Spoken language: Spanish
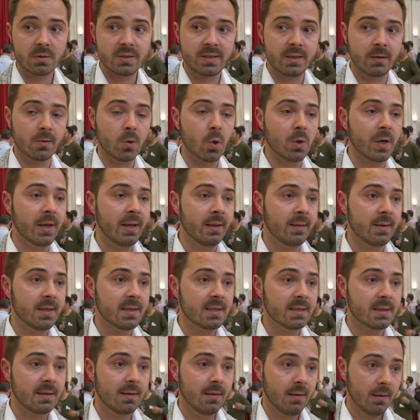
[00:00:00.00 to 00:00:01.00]
cinco
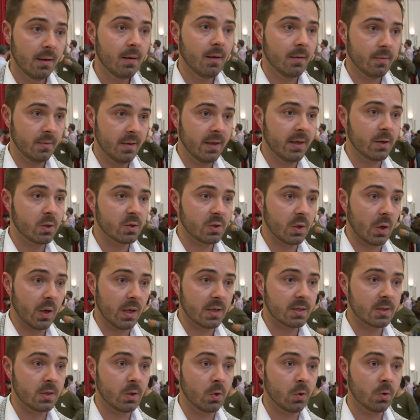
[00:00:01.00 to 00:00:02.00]
clientes de
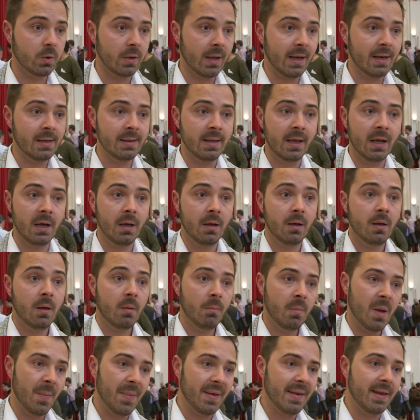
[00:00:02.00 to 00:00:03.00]
restauración alta
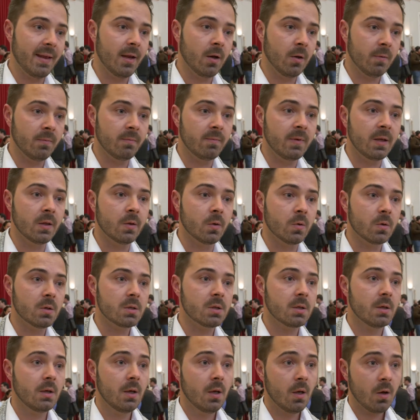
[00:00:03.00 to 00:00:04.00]
me pidieron vinos
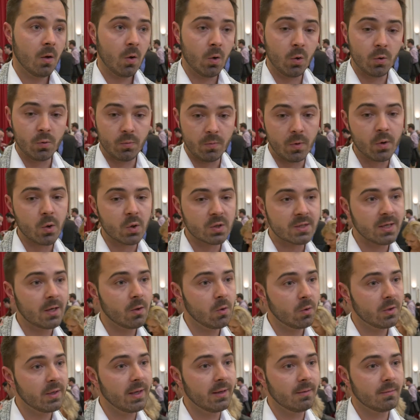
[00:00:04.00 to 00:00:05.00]
con
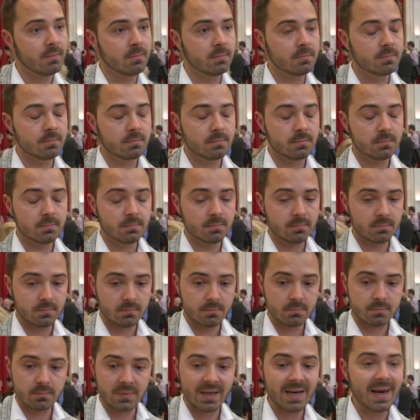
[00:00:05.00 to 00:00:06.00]
rosado y
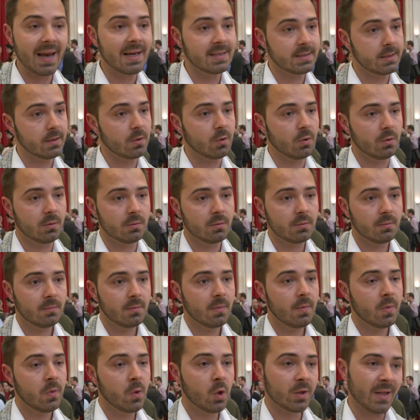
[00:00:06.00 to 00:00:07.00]
mm, clásico,
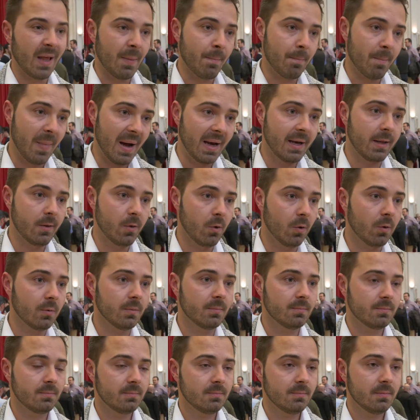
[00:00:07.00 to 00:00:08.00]
no tan pálido.
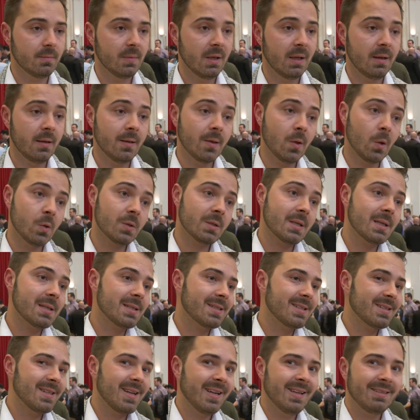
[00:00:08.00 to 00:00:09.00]

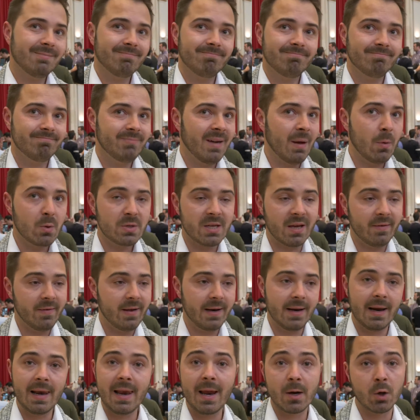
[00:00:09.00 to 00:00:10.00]
Entonces, eh, vamos a ver
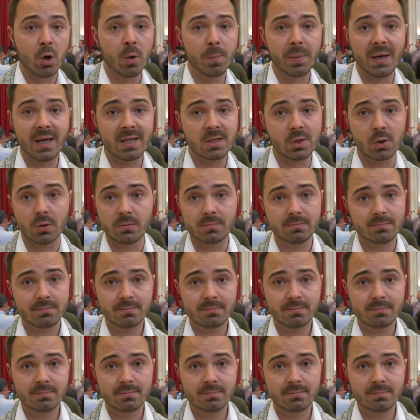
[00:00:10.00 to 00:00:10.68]
a largo plazo.